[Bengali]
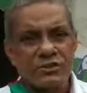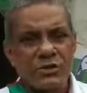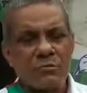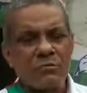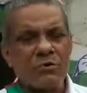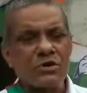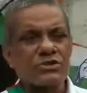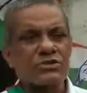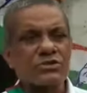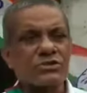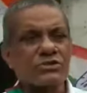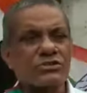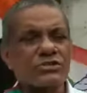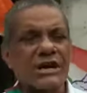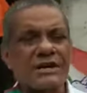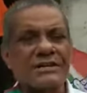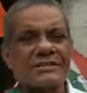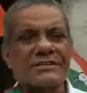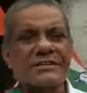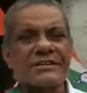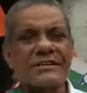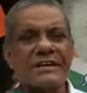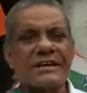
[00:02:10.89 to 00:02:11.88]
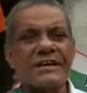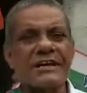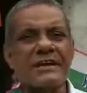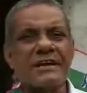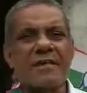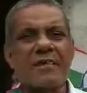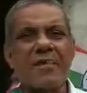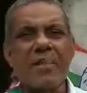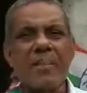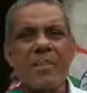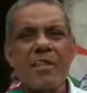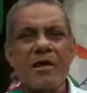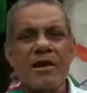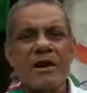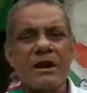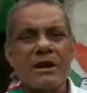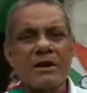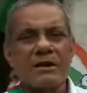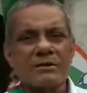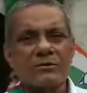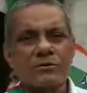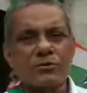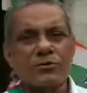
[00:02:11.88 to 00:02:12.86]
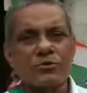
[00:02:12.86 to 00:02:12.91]
সমস্ত চারিদিকে
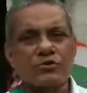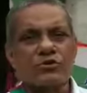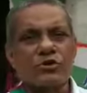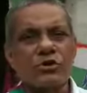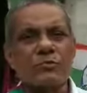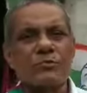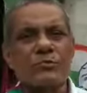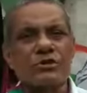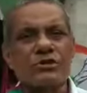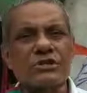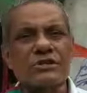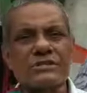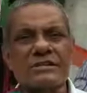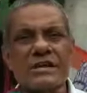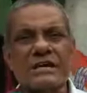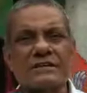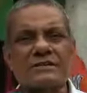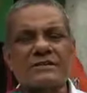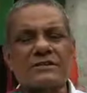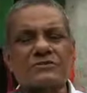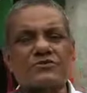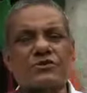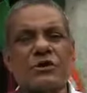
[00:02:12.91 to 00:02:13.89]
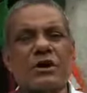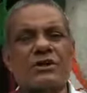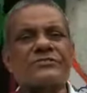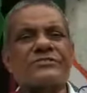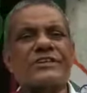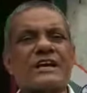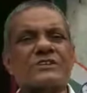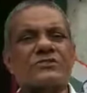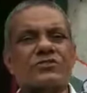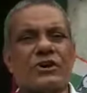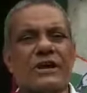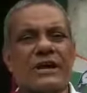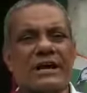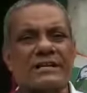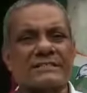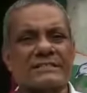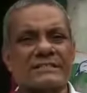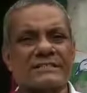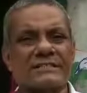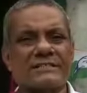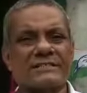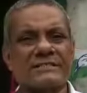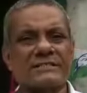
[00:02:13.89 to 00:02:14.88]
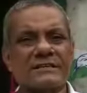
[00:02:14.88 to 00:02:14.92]
উত্তরপ্রদেশে একদম সন্ত্রাস হয়ে
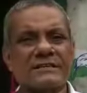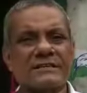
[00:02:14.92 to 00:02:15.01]
গেছে